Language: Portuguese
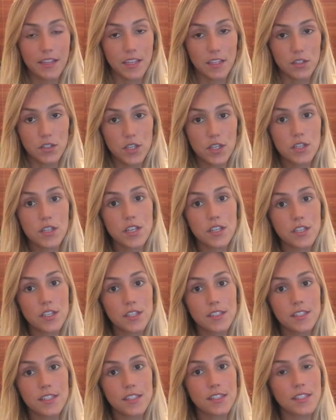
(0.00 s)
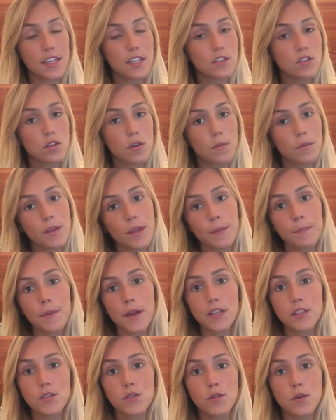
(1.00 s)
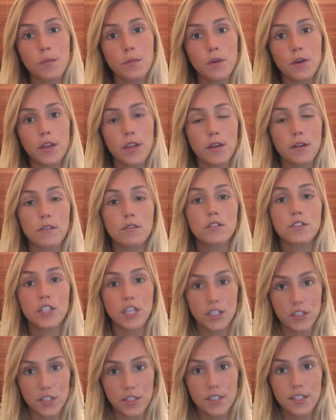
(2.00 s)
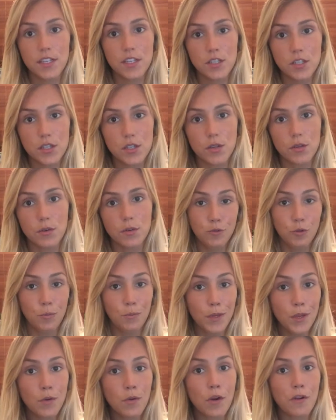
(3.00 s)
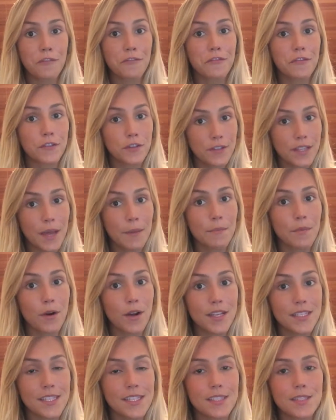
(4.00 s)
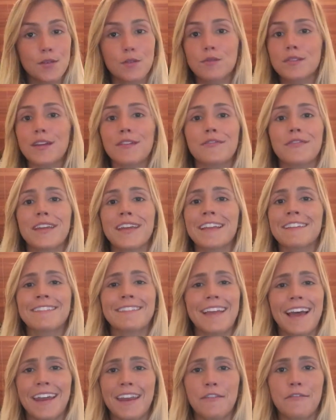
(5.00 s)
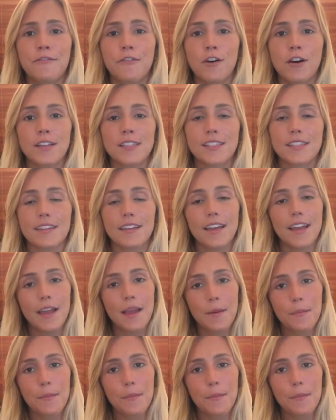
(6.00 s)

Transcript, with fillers: Tem dias que a gente se sente como quem partiu ou morreu, já dizia Chico. Domingo é o fino da bossa, segunda-feira tá na fossa.